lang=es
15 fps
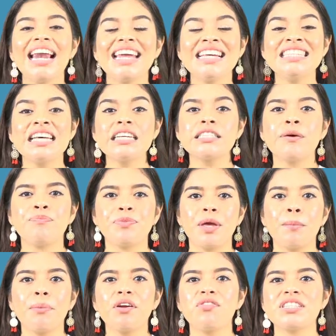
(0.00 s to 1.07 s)
El 15 de
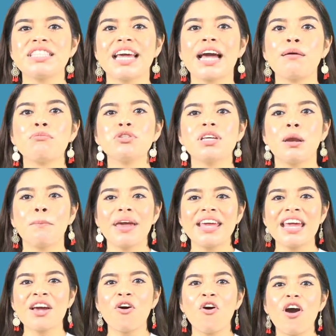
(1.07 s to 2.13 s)
septiembre festejamos
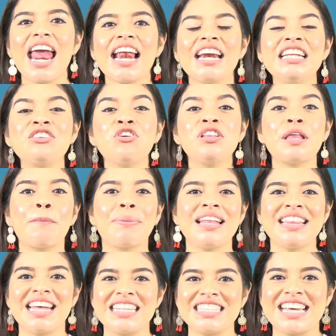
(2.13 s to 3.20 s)
en México el grito de
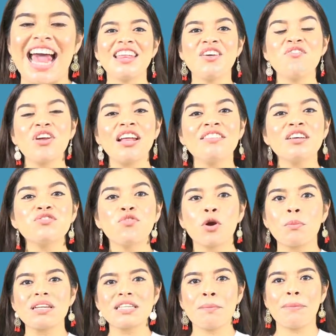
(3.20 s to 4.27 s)
independencia, de
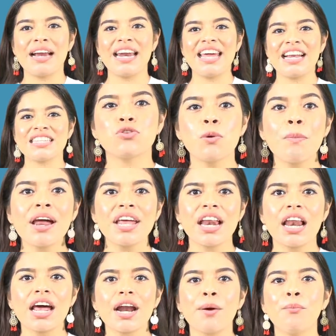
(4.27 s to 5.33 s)
diferentes formas y maneras. Soy
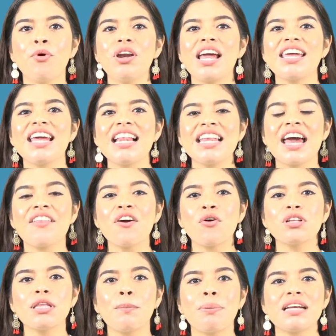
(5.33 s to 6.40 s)
Mariela Arambul y el día
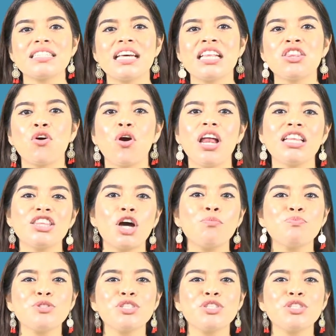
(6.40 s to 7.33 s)
de hoy te presento el top